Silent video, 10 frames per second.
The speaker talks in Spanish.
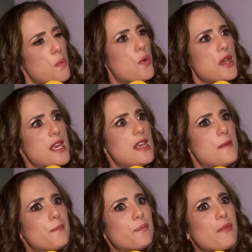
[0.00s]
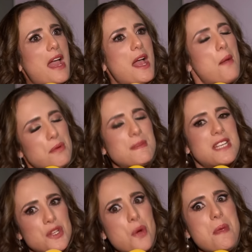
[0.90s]
muy me
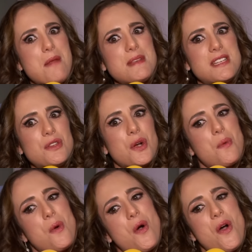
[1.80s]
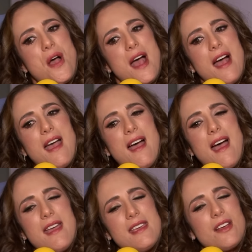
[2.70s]
siento bien, me siento como
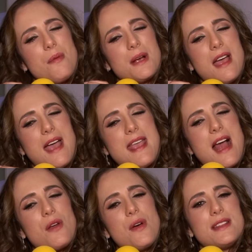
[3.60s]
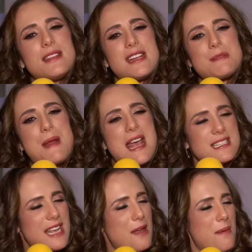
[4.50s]
ahí como que hay algo entre
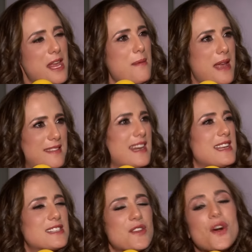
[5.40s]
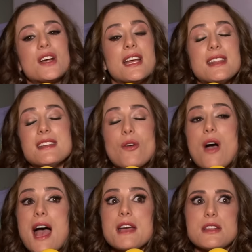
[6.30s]
Esperanza y, Beatriz, ¿no? Que digo,
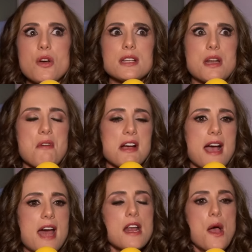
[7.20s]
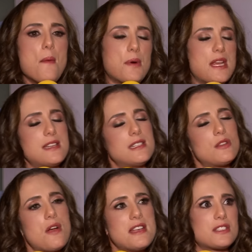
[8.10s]
ay, tengo que trabajar porque
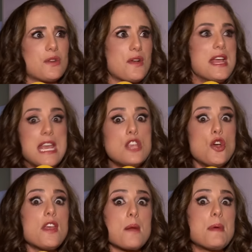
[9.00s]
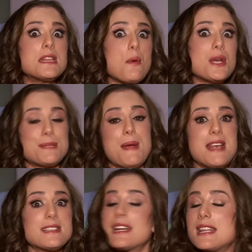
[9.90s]
necesito esto. Y yo de repente veo a
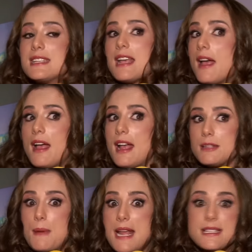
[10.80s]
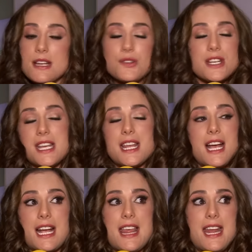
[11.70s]
Esperanza que dice, Esperanza no se quiere
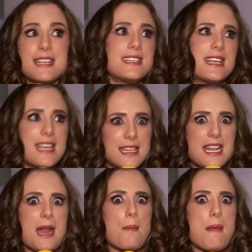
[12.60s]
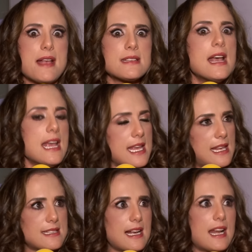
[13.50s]
quedar así, quiere tener más y
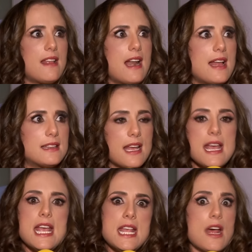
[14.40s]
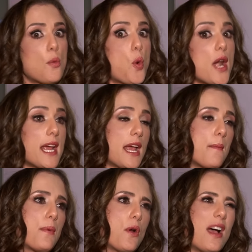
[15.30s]
quiere sacar adelante y dar buen
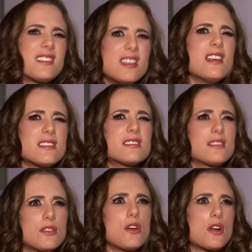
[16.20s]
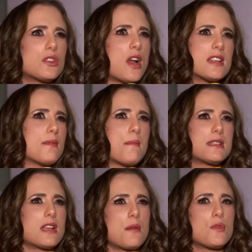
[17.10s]
ejemplo. Así es, yo creo que todas las
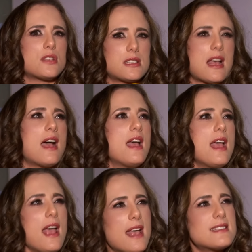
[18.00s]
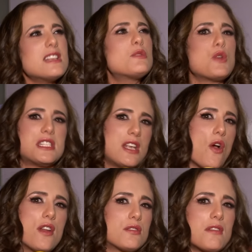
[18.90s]
mamás tenemos esa, esa
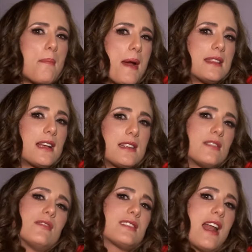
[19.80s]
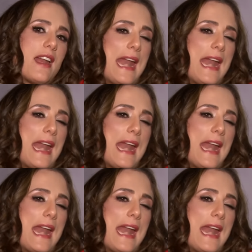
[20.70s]
intuición, es una parte que nos sale